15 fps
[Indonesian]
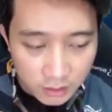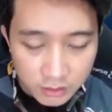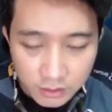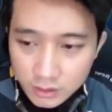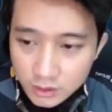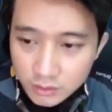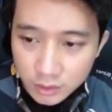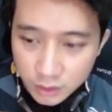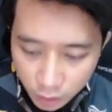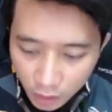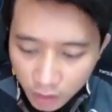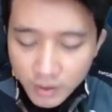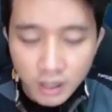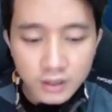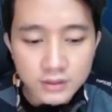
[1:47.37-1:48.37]
Betul
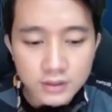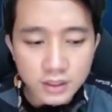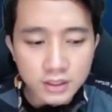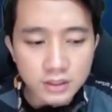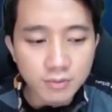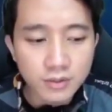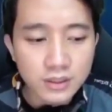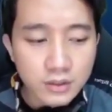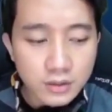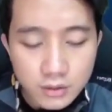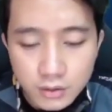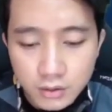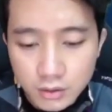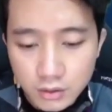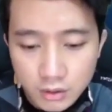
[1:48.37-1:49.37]
Bang, jelas
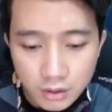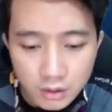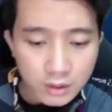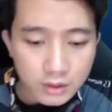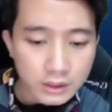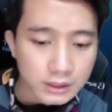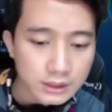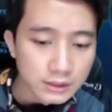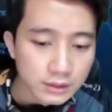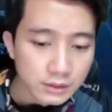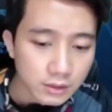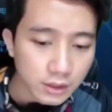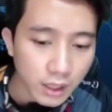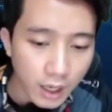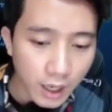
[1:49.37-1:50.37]
betul.
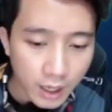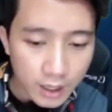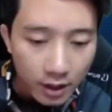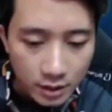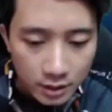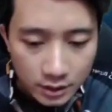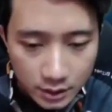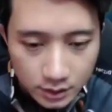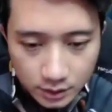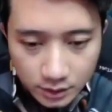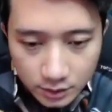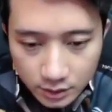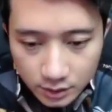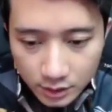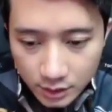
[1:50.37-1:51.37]
Ya.
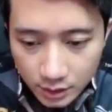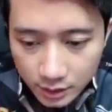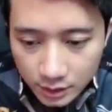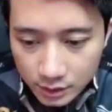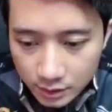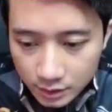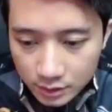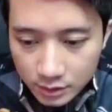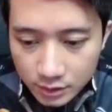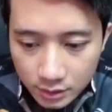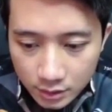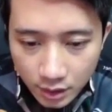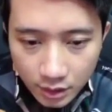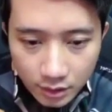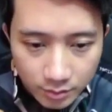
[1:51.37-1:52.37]
Aduh,
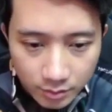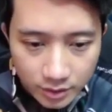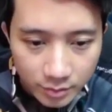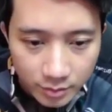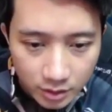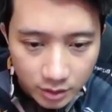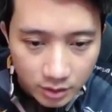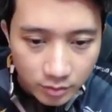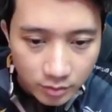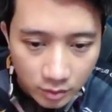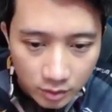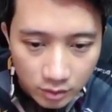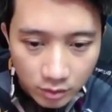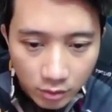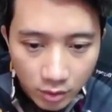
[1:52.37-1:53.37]
aduh bener-bener
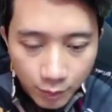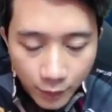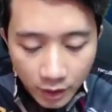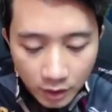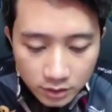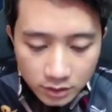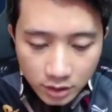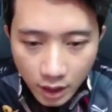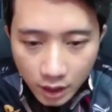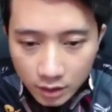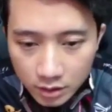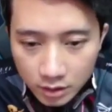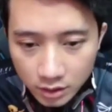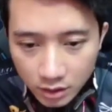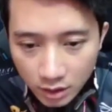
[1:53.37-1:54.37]
gue paling kesel aja
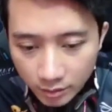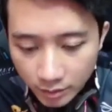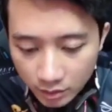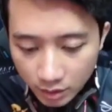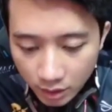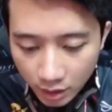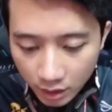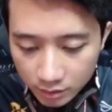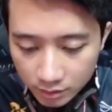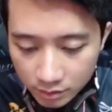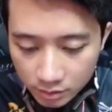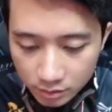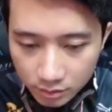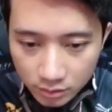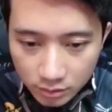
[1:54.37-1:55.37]
sih sama orang kayak gitu
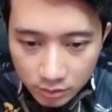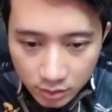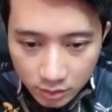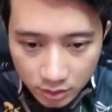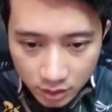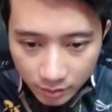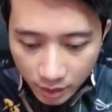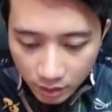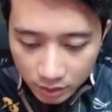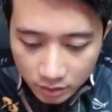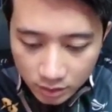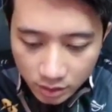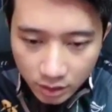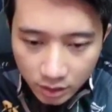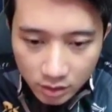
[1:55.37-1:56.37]
kesel bang kesel
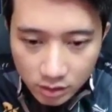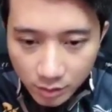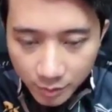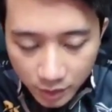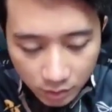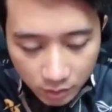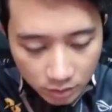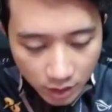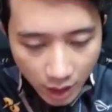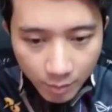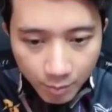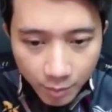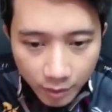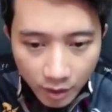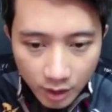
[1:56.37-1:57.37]
rasanya pengen gue
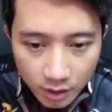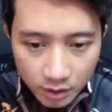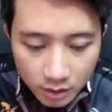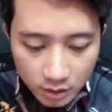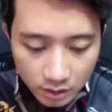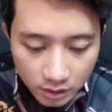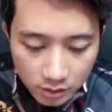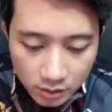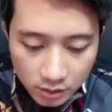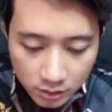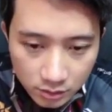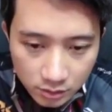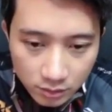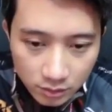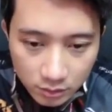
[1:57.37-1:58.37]
tampol aja
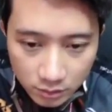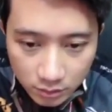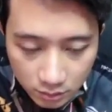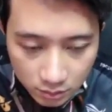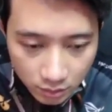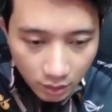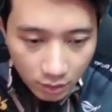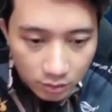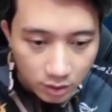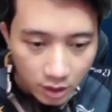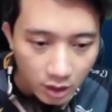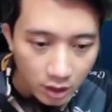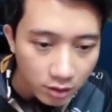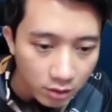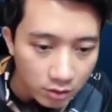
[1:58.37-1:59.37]
kalau udah
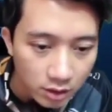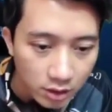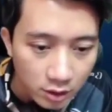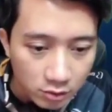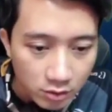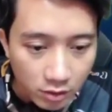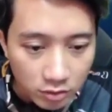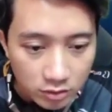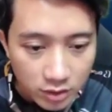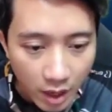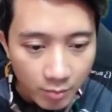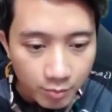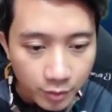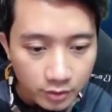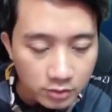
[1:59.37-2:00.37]
kalau deket udah gue
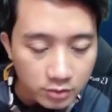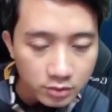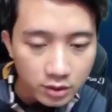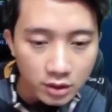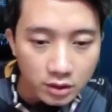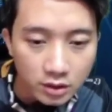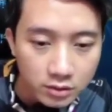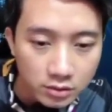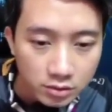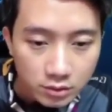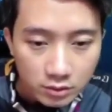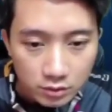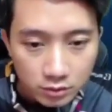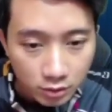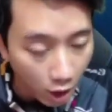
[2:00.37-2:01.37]
tampol tuh orang kayak gitu
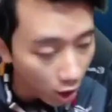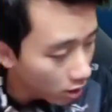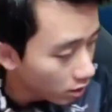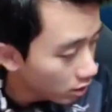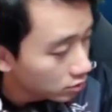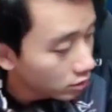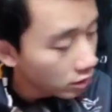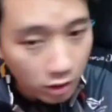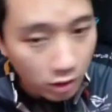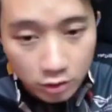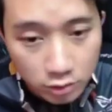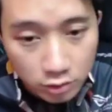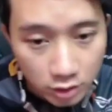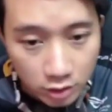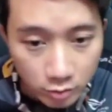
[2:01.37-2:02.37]
kalah nyalahin
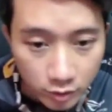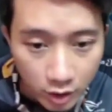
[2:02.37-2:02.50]
tim kalah